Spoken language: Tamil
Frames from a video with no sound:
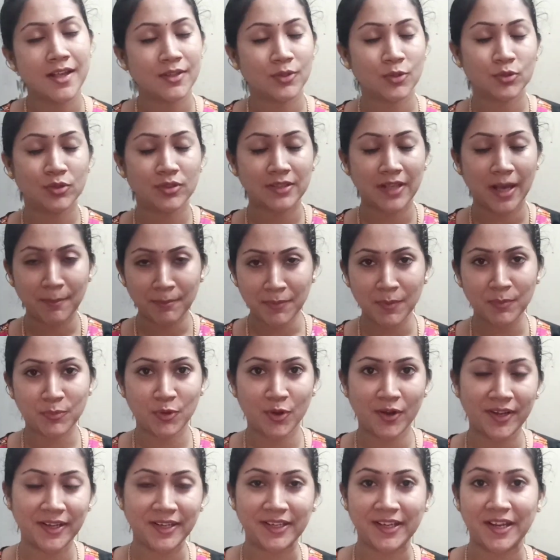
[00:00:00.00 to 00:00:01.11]
ஸோ செம்ம
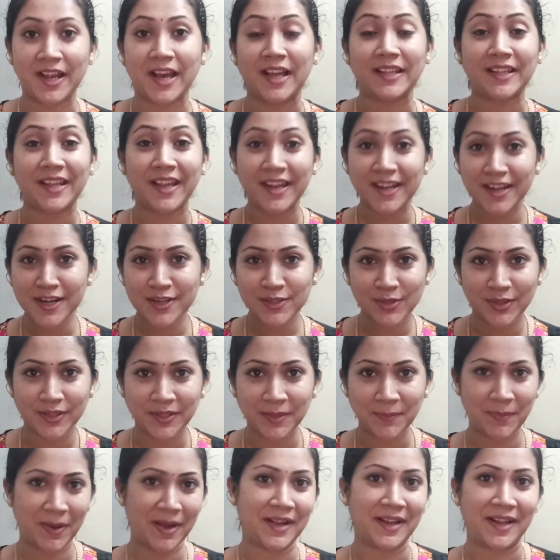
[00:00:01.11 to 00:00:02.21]
ப்ராடக்ட்டுங்க அது என்னன்னு
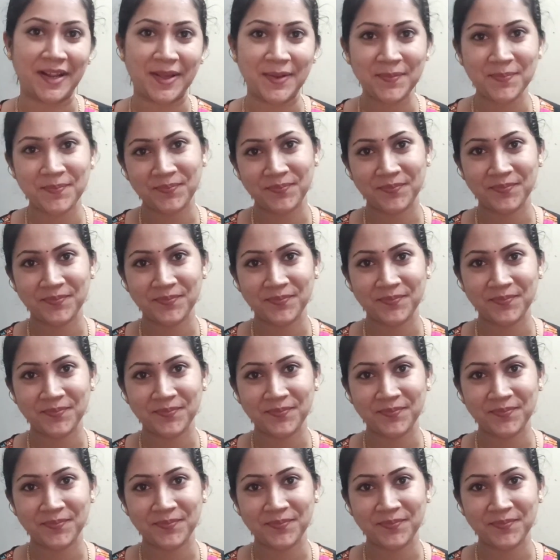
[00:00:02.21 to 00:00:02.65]
சொல்லிட்டு பார்க்கலாம்